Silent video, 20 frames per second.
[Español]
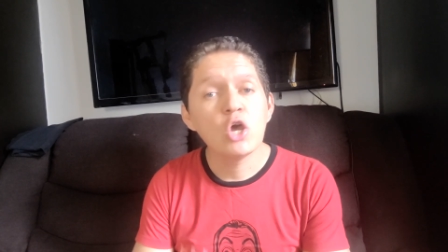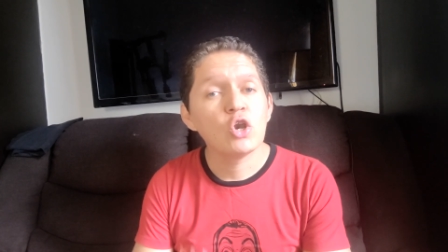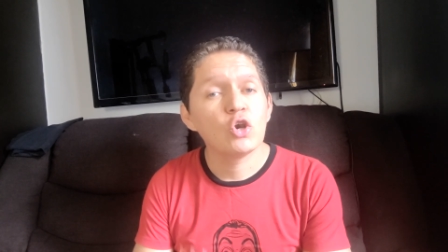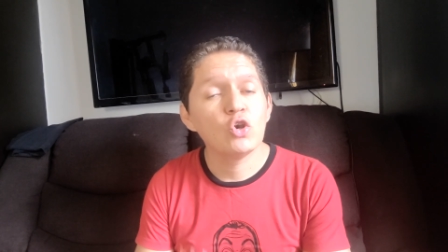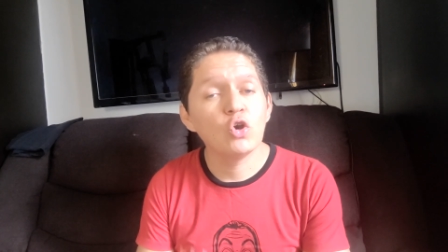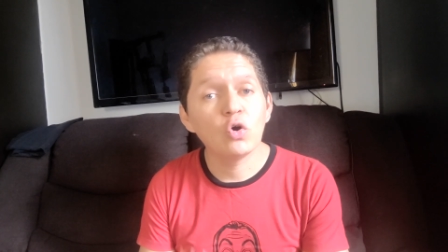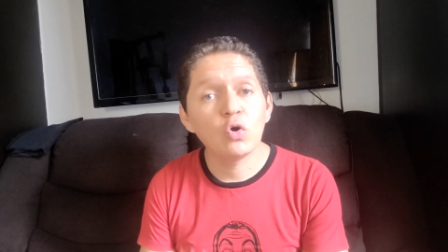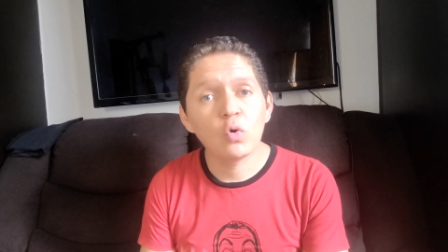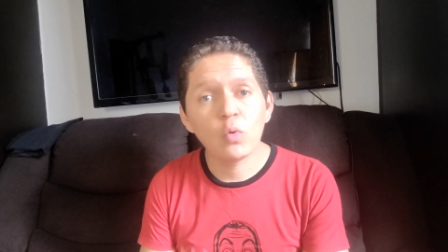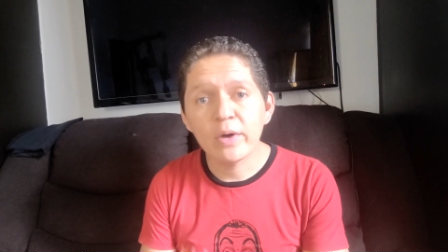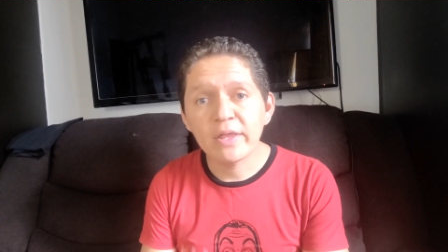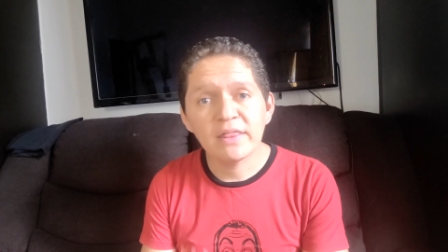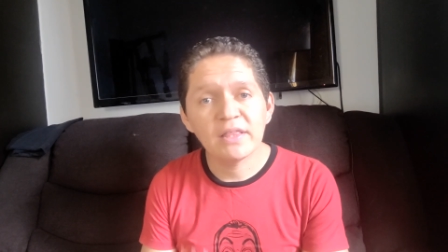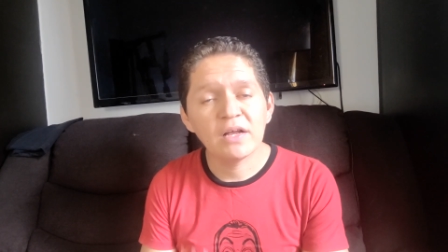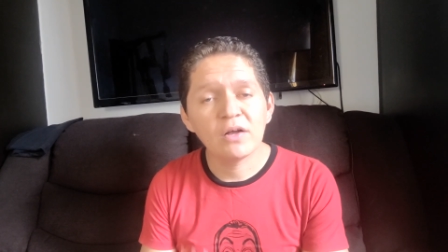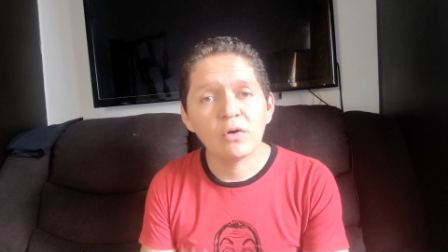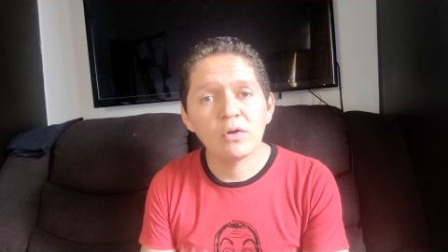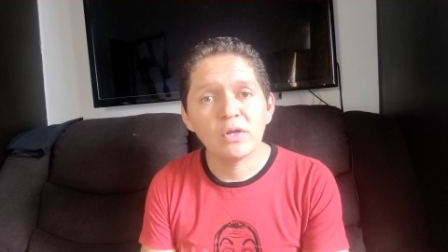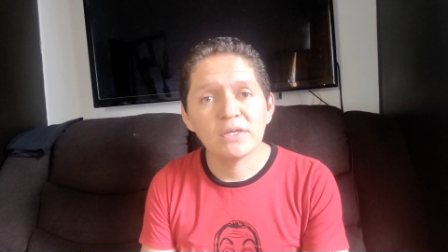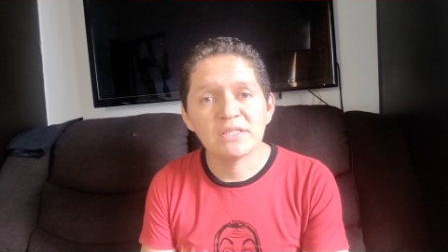no
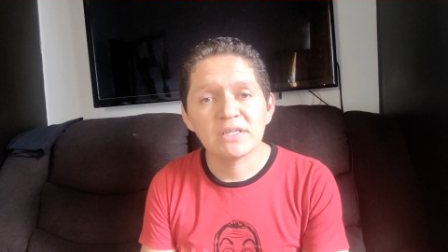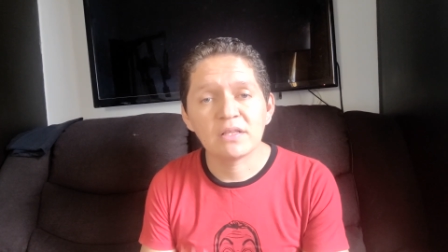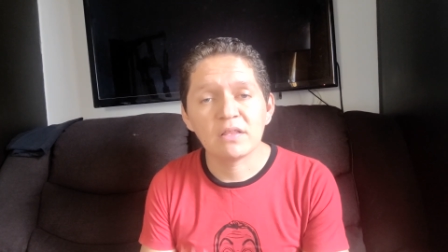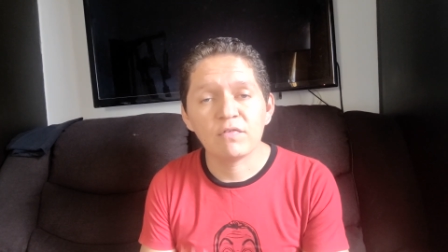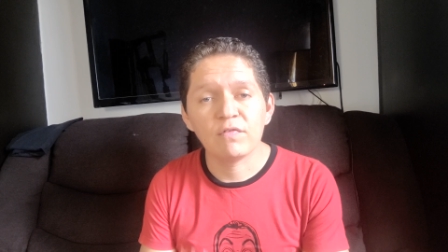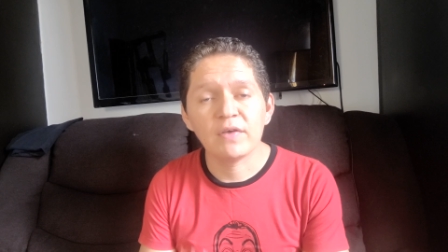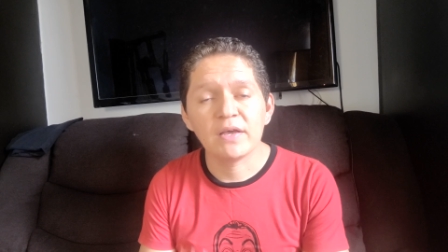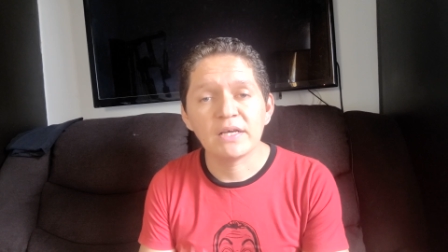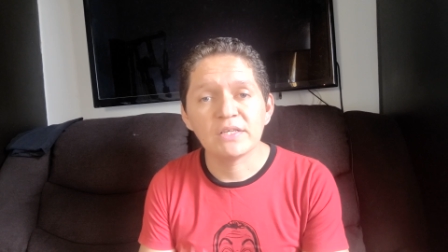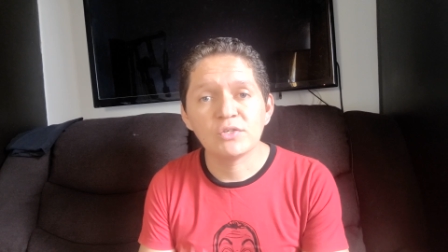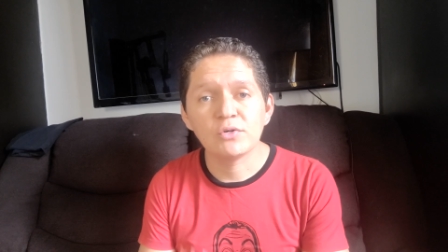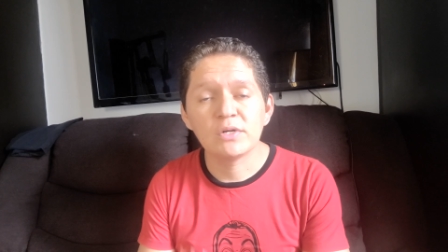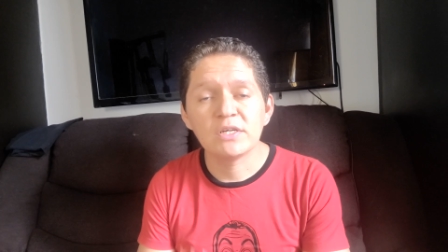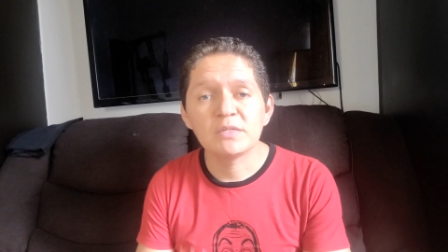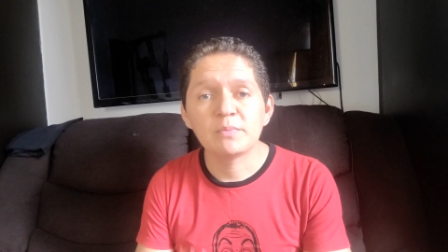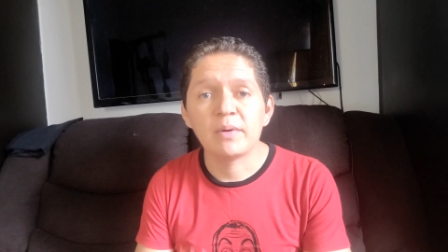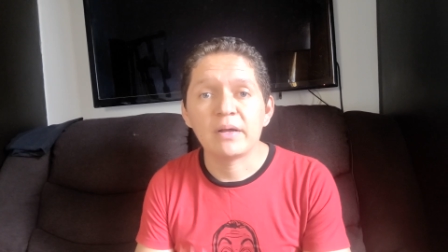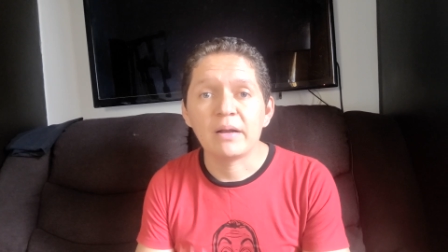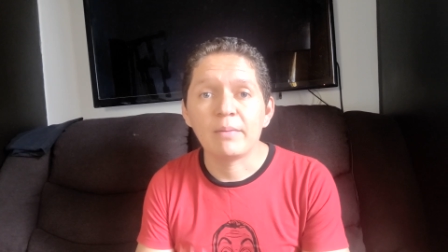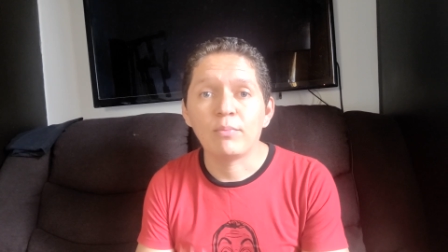cuentan con las
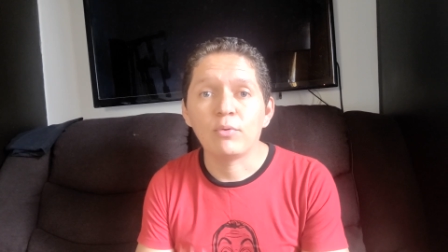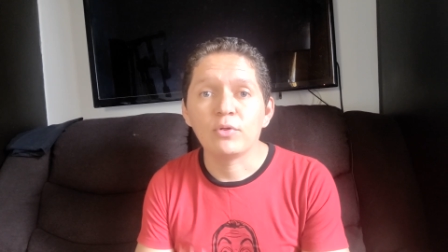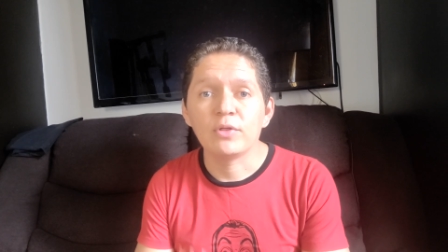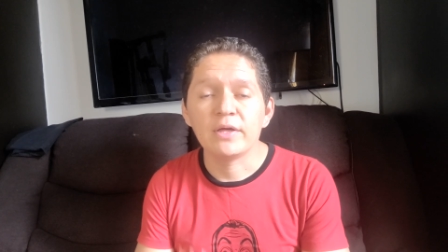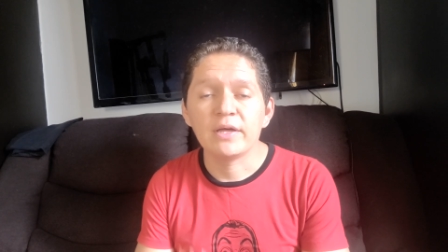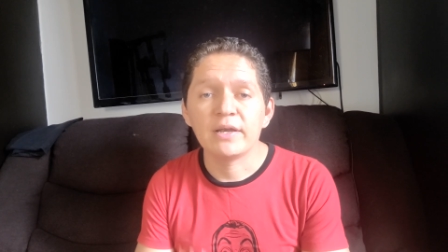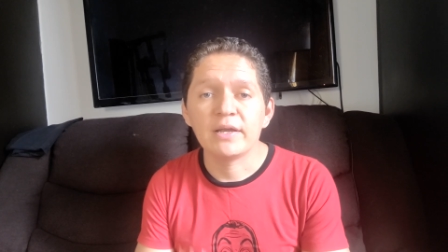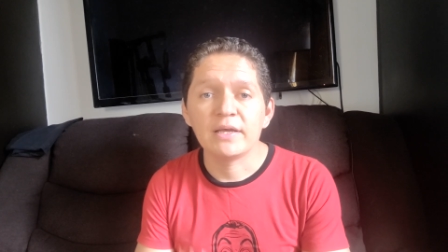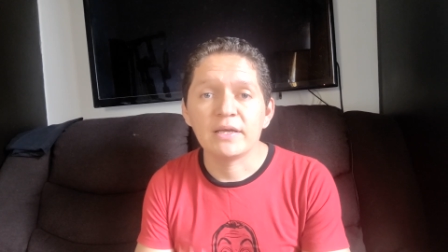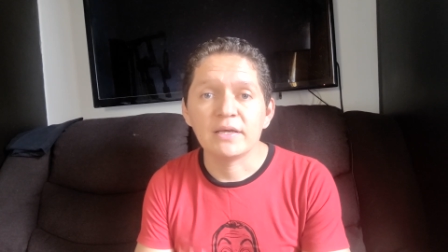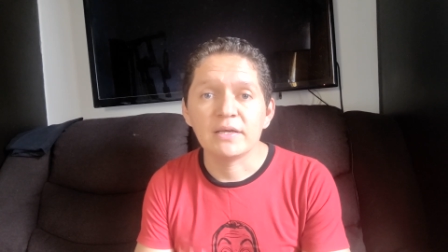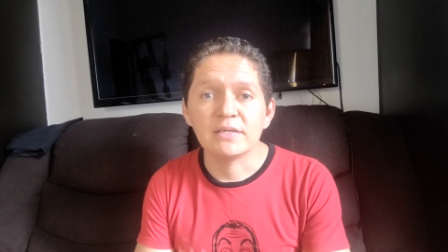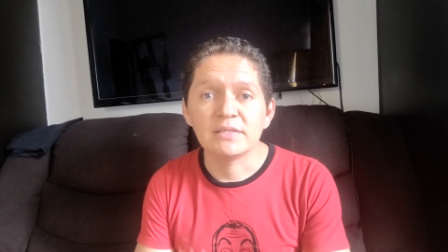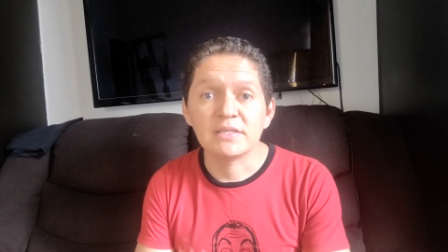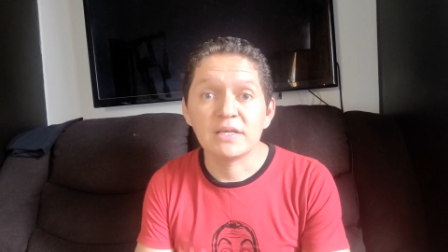certificaciones para poder eh,